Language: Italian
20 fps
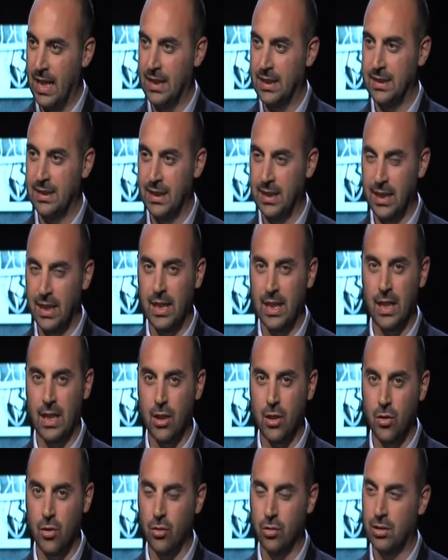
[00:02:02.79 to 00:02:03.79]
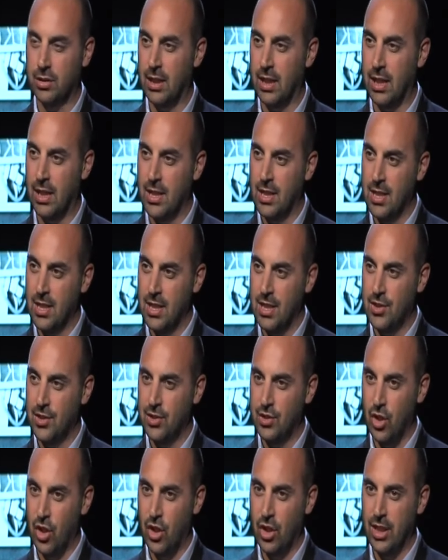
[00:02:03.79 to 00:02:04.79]
altri che racconta
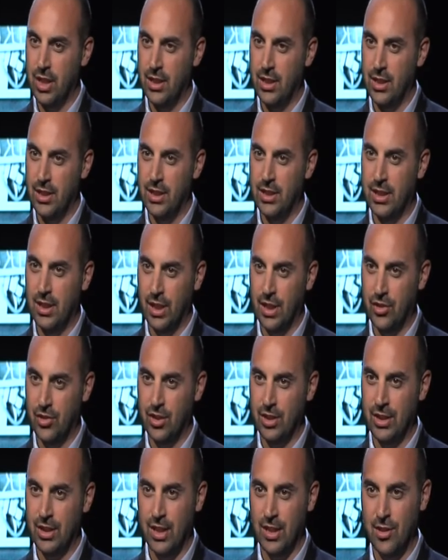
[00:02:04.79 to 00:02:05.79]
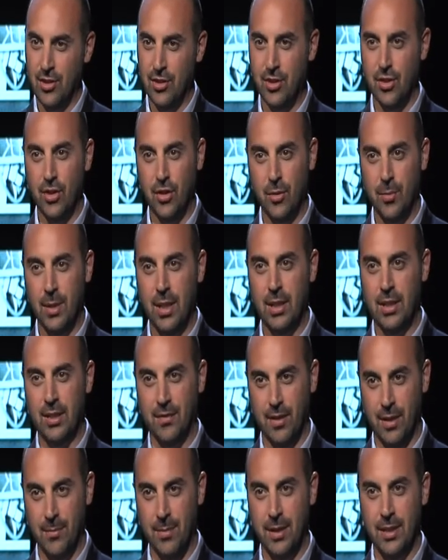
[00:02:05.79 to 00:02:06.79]
storie di intercettazioni. Roberta,
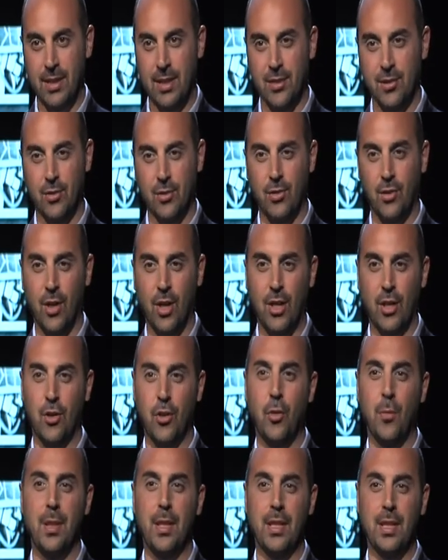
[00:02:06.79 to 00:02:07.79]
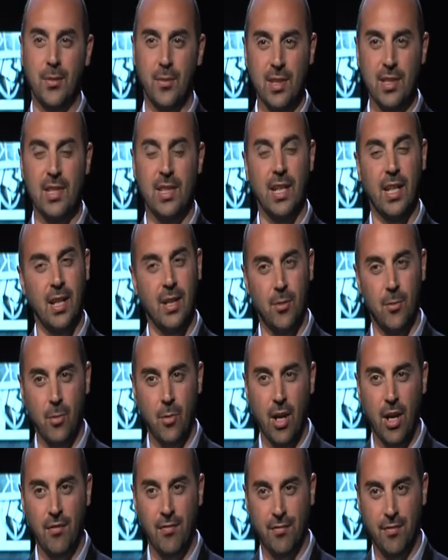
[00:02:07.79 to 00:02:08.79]
veramente sono argomenti sì. questi che
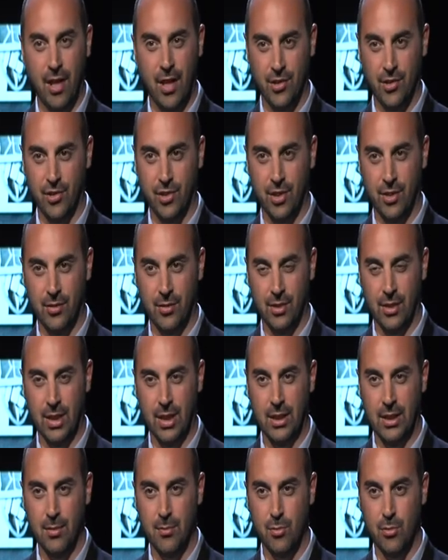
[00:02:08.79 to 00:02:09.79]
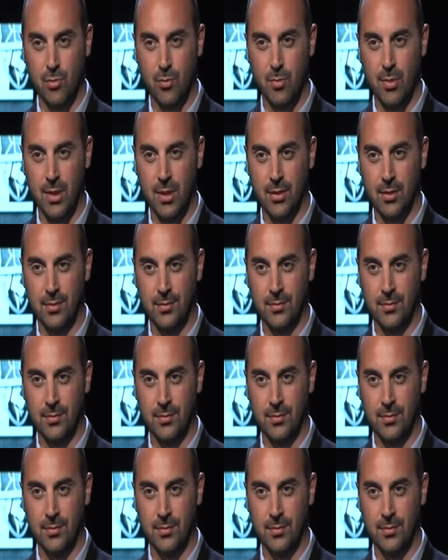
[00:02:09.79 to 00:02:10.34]
comunque affascinano il grande pubblico.